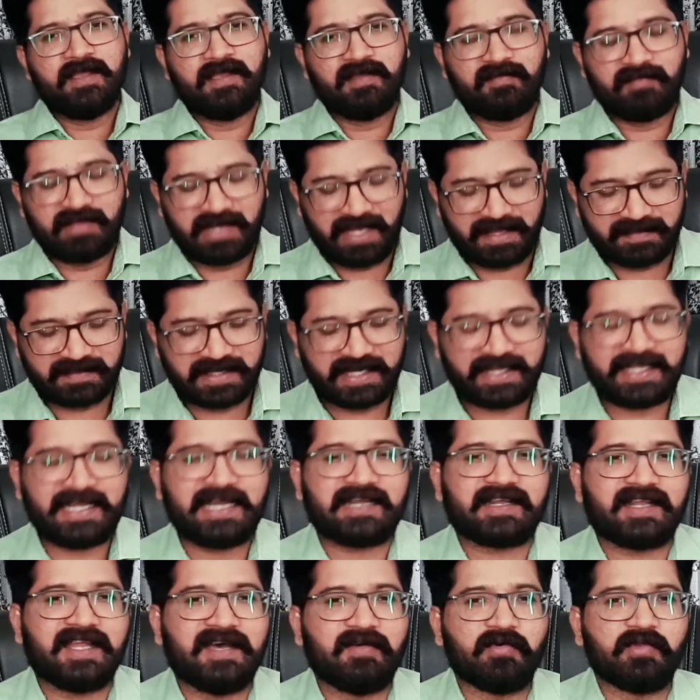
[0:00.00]
వీళ్ళందరికీ
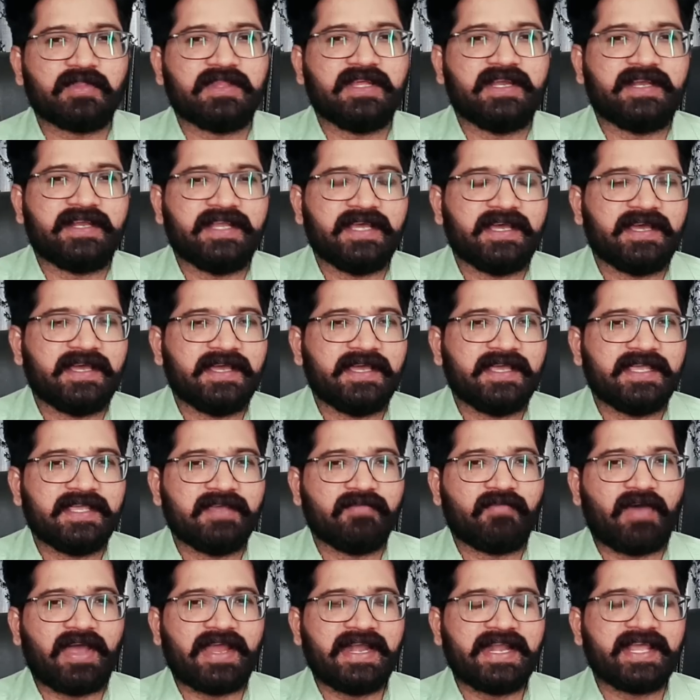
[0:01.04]
ఎట్లా ఉందంటే ఈ
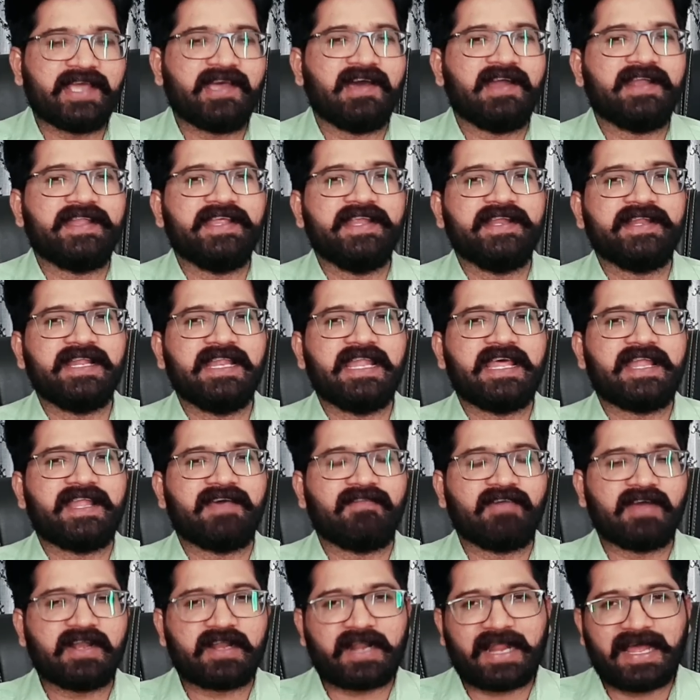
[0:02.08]
వైల్డ్ కార్డ్ ఎంట్రీలు అనే
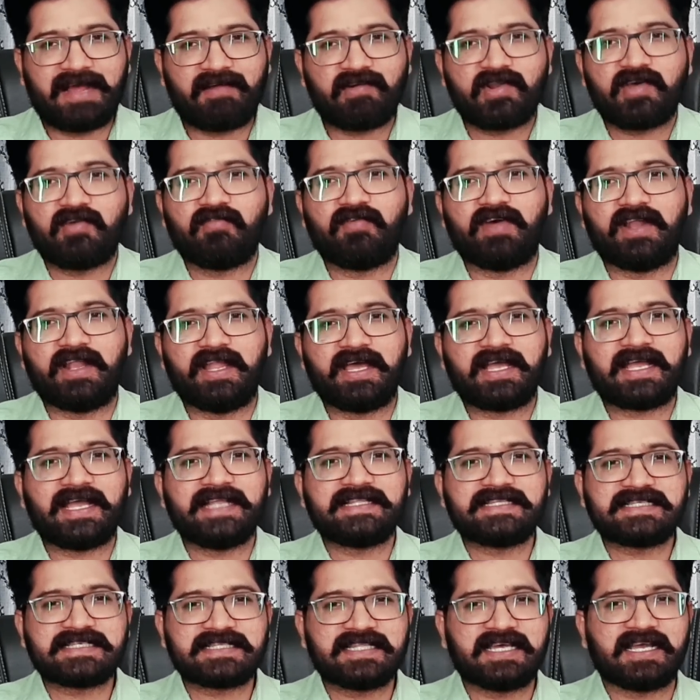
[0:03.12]
వాళ్ళు రావడం వల్ల
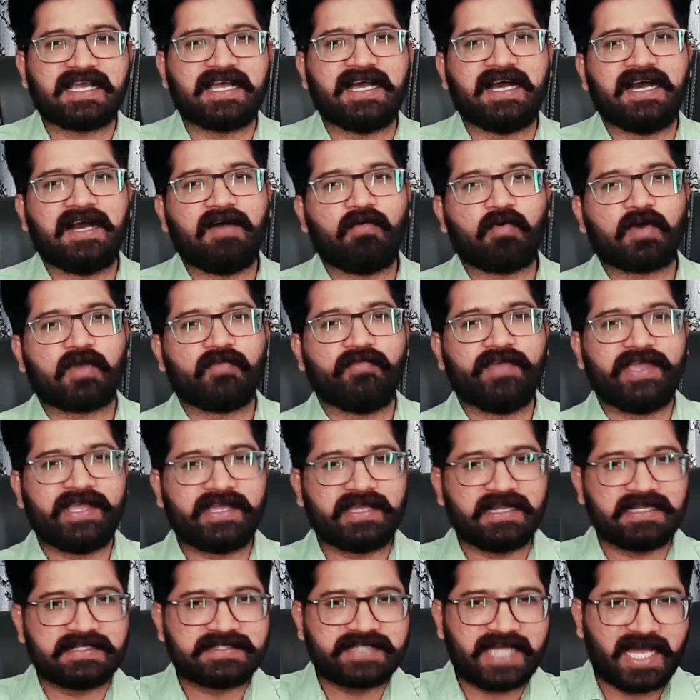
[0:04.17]
ఖచ్చితంగా ఒక
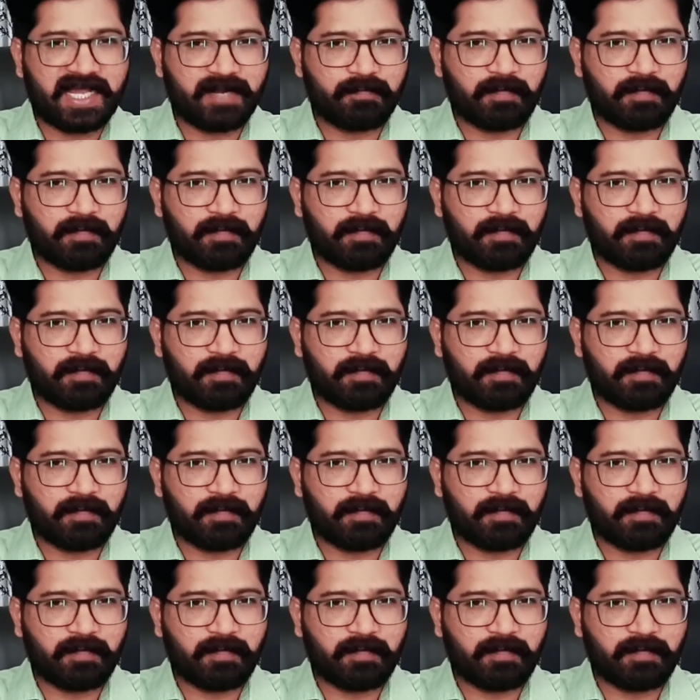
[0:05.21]
వెహికల్ జారి